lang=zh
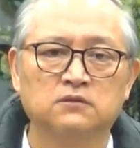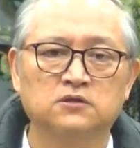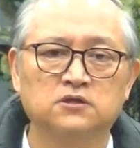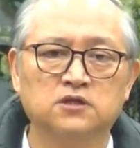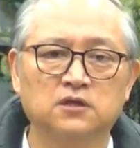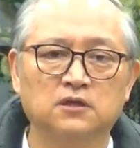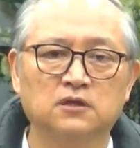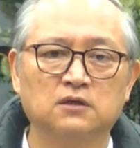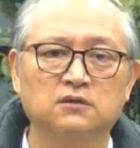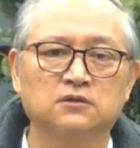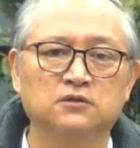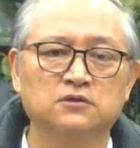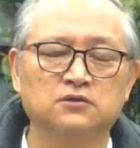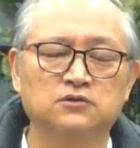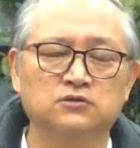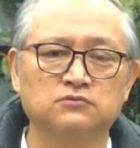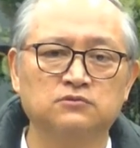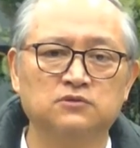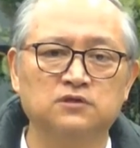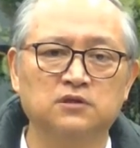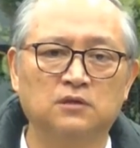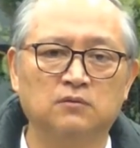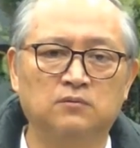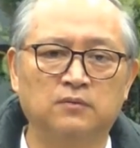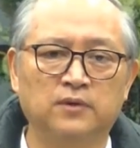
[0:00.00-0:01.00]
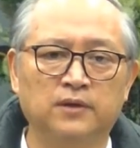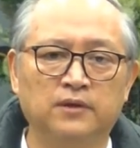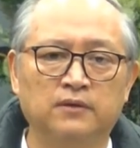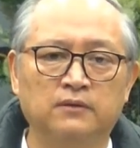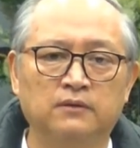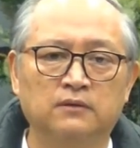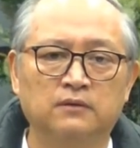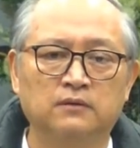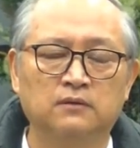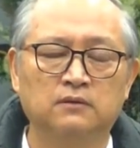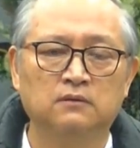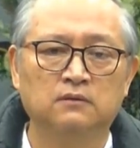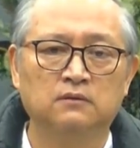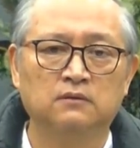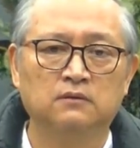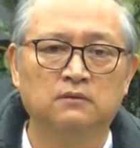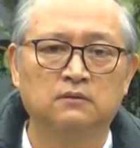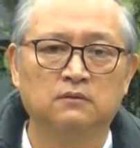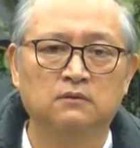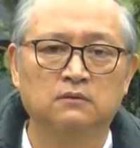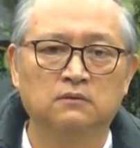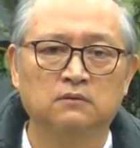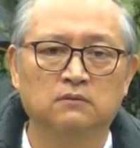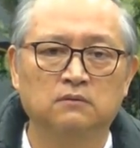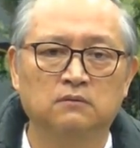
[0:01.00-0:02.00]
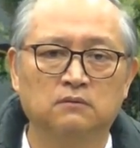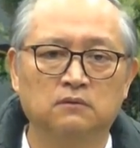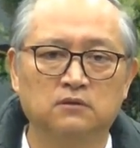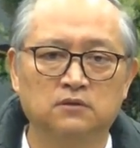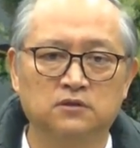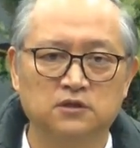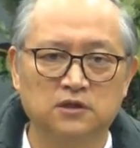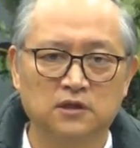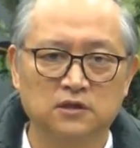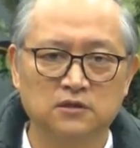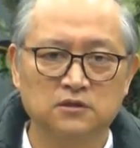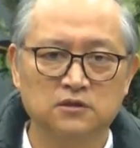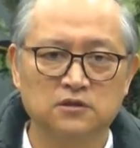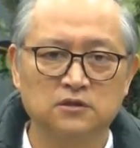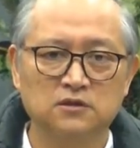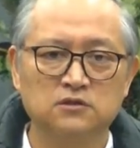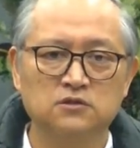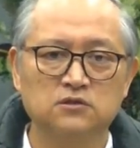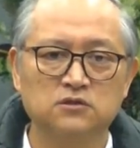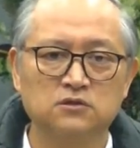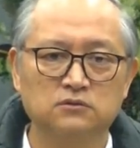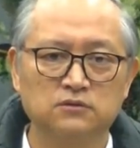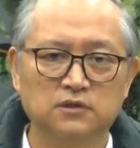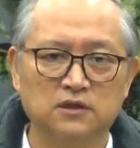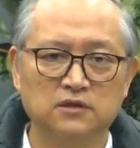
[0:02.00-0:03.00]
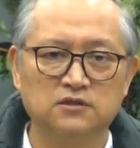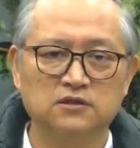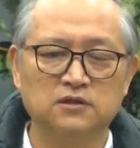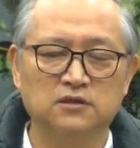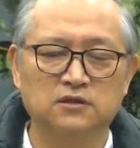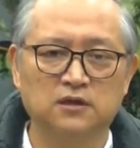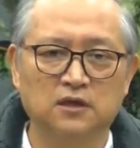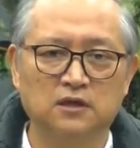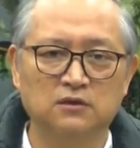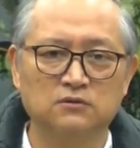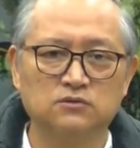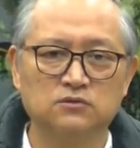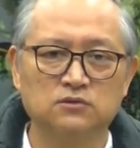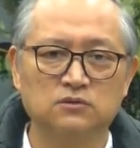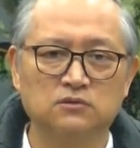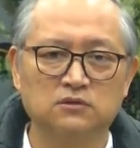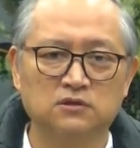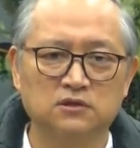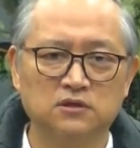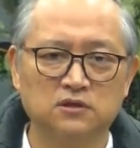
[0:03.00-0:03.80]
亲爱的弟兄姐妹，我相信受难节当中，